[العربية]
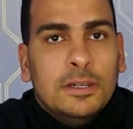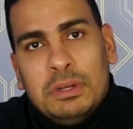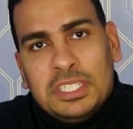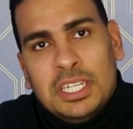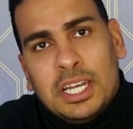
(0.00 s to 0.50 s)

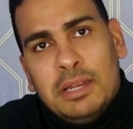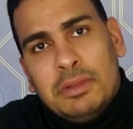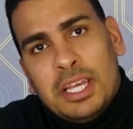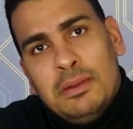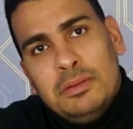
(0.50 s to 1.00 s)
بس احنا خلينا
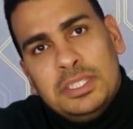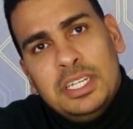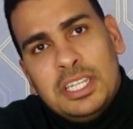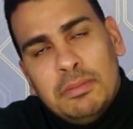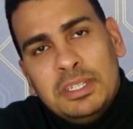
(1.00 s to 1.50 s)
نتكلم ان
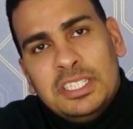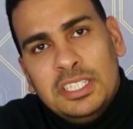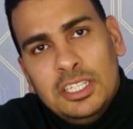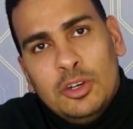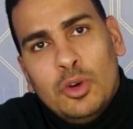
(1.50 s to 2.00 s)
سن 8
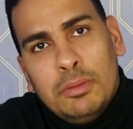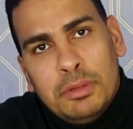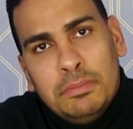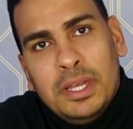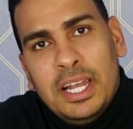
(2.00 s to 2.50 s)
سنين هو اللي
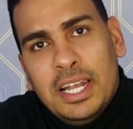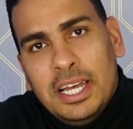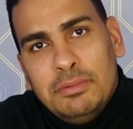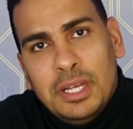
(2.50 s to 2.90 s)
بتبدا اللعيب